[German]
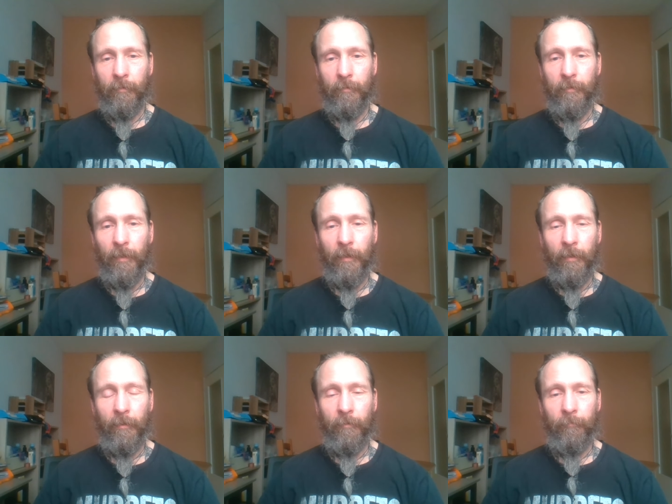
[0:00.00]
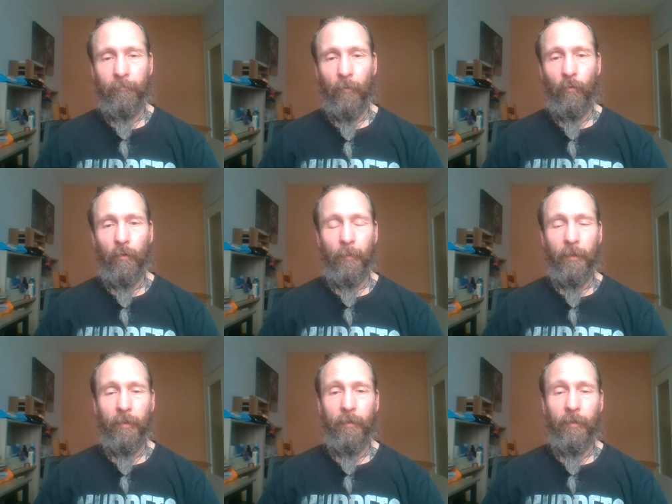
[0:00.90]
sehen oder bei
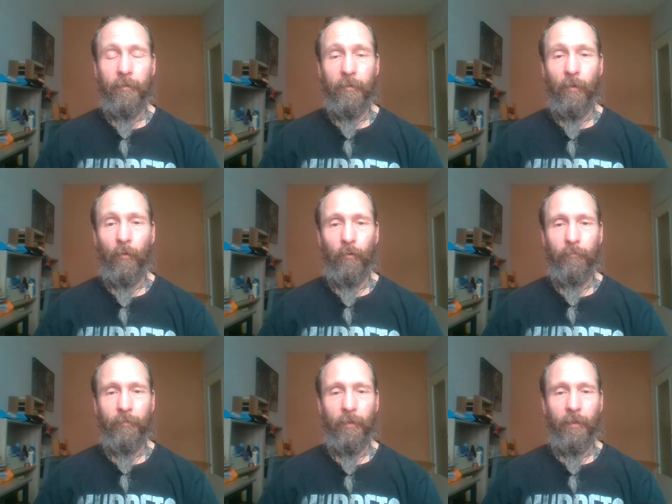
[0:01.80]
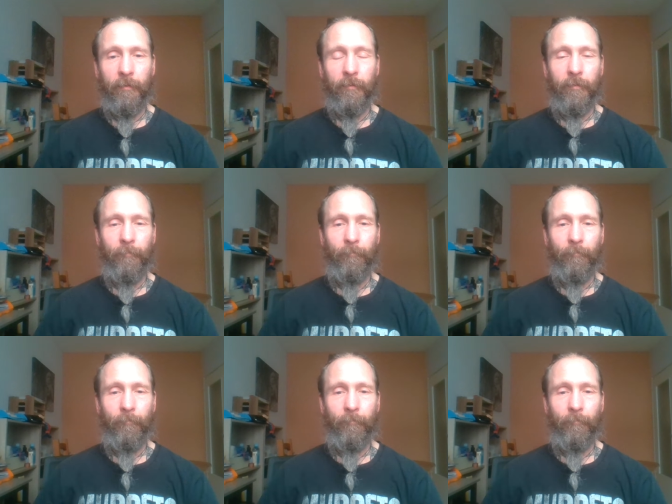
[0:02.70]
denen nichts geholfen hat.